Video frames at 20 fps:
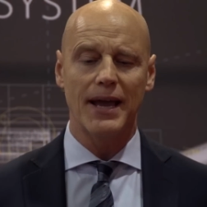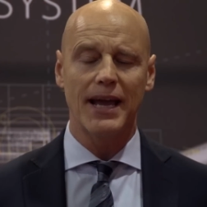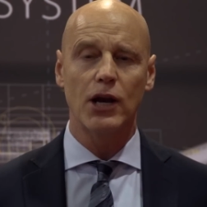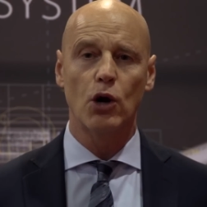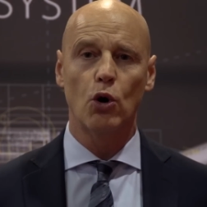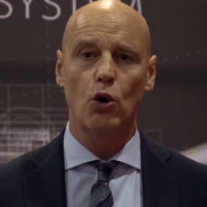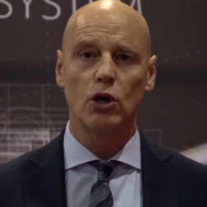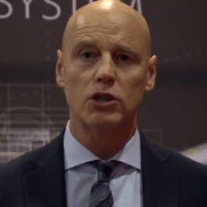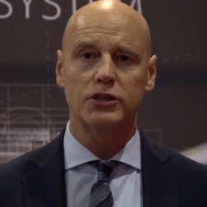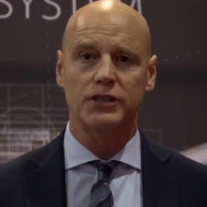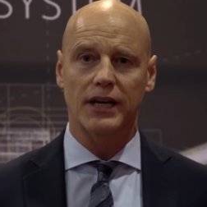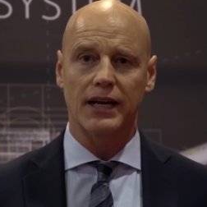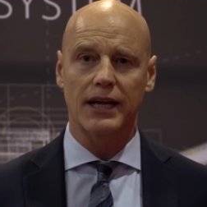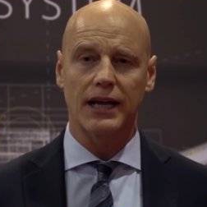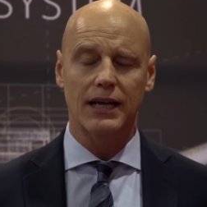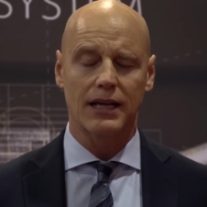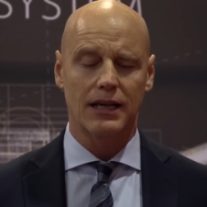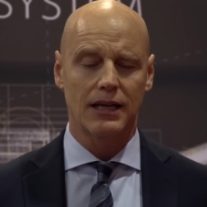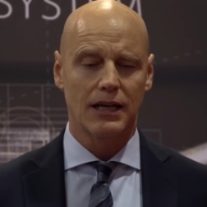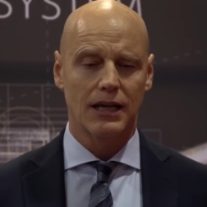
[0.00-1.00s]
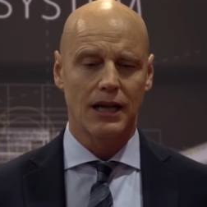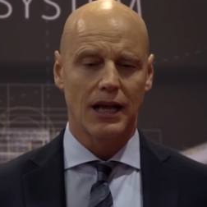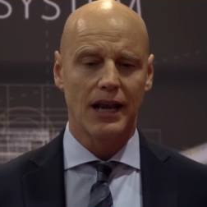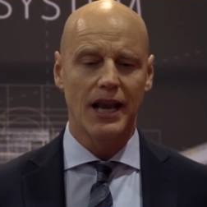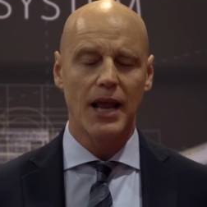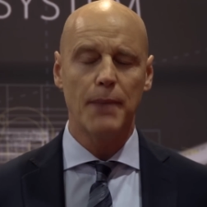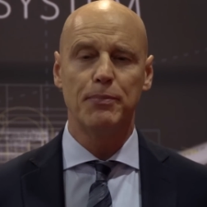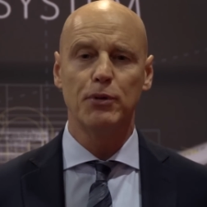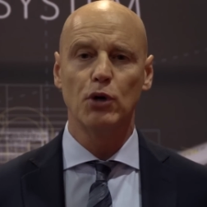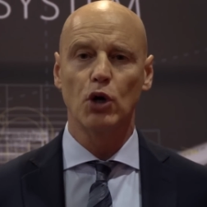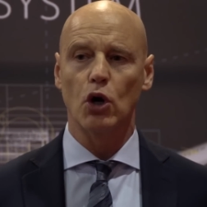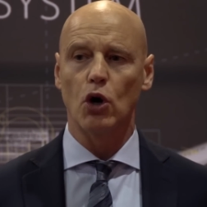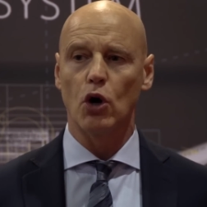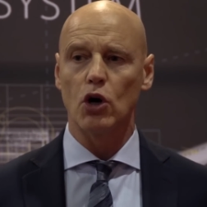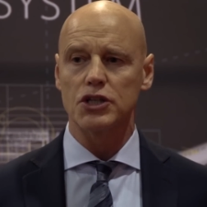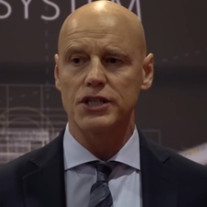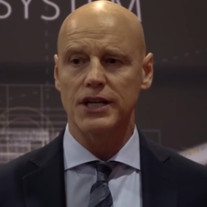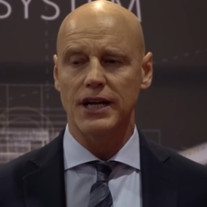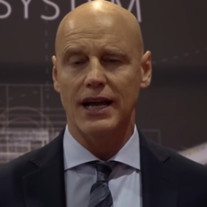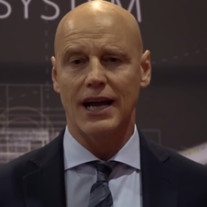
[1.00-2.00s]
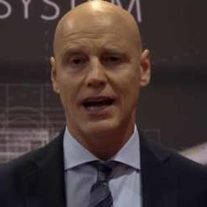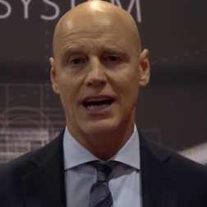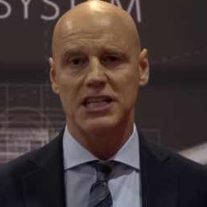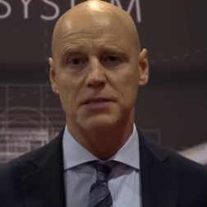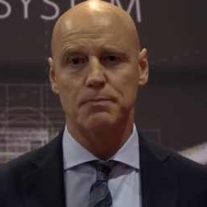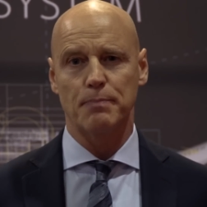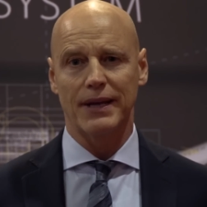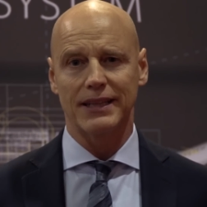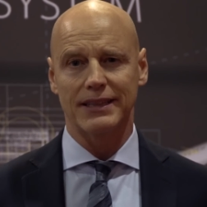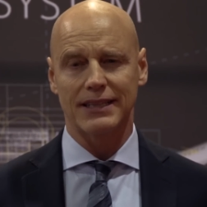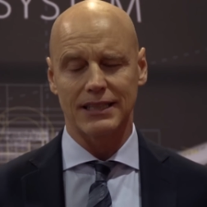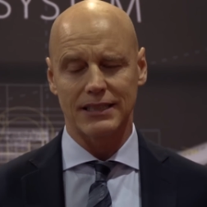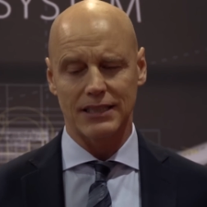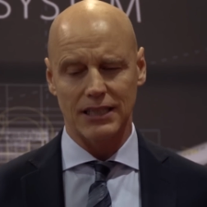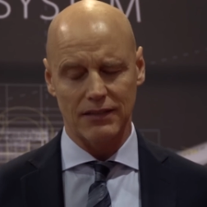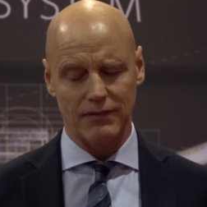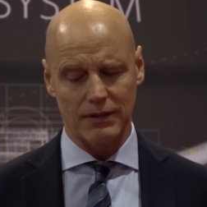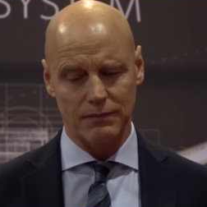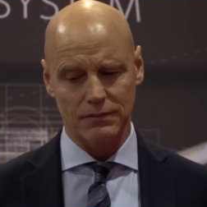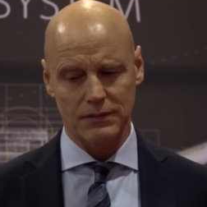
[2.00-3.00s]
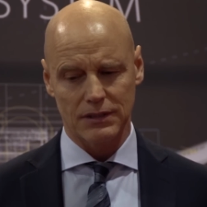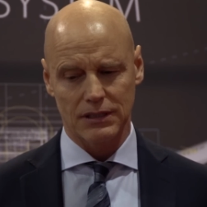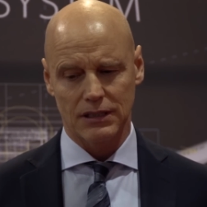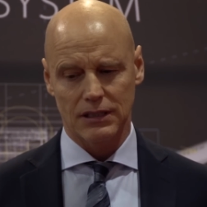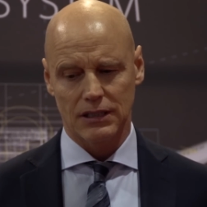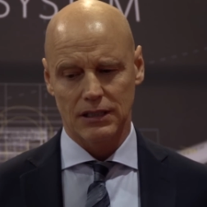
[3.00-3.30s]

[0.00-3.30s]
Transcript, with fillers: ben oltre le più rose aspettative.